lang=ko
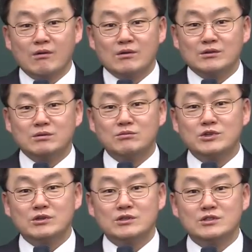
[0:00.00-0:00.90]

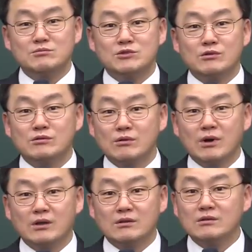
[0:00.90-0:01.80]
10년 20년
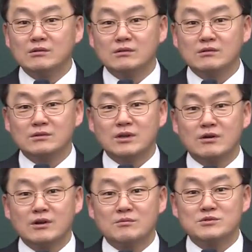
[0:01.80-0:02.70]
동안
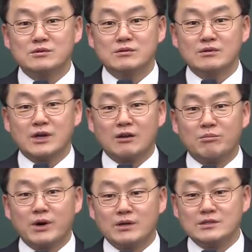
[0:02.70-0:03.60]
태어나면서 또
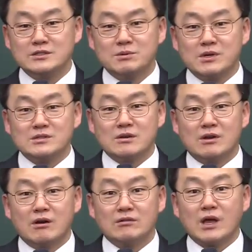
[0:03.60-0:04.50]
다락방 하는 집안에
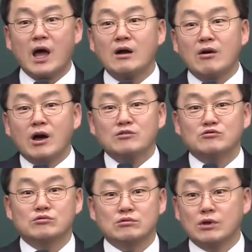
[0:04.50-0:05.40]
태어나고 다
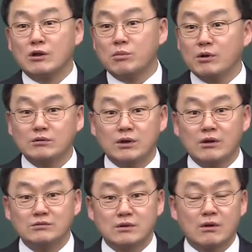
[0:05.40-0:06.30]
커가지고 다락방을
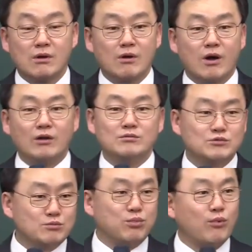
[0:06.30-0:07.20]
떠나고 아니
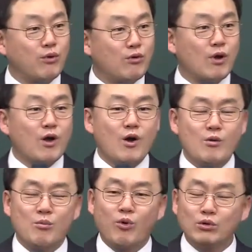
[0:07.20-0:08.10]
지금 뭘,
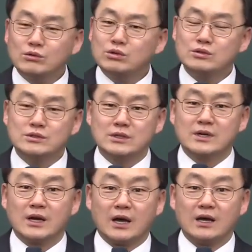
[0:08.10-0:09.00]
뭘
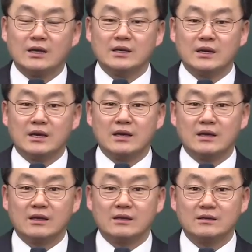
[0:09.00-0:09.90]
들었을까 이게
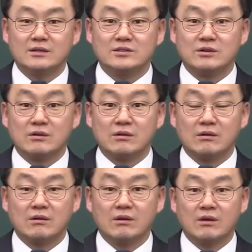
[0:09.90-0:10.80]
그렇죠?
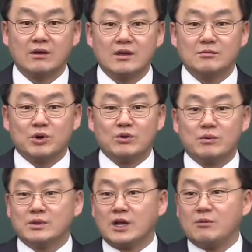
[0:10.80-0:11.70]

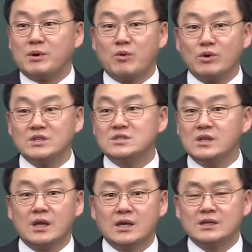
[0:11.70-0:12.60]
뭐뭐 다락방 꼭 있어야
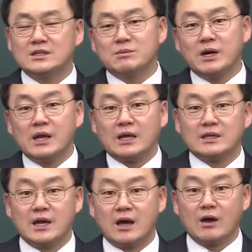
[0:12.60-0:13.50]
돼 그 말이
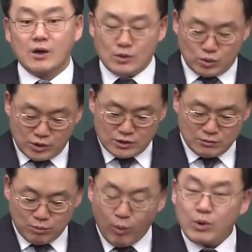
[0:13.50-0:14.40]
아니라 도대체
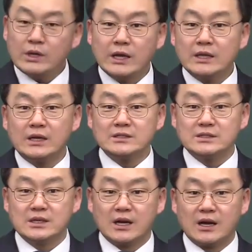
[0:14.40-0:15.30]
뭘
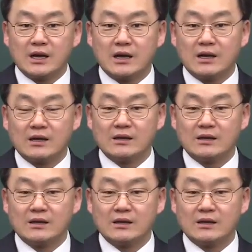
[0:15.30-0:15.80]
깨달았을까?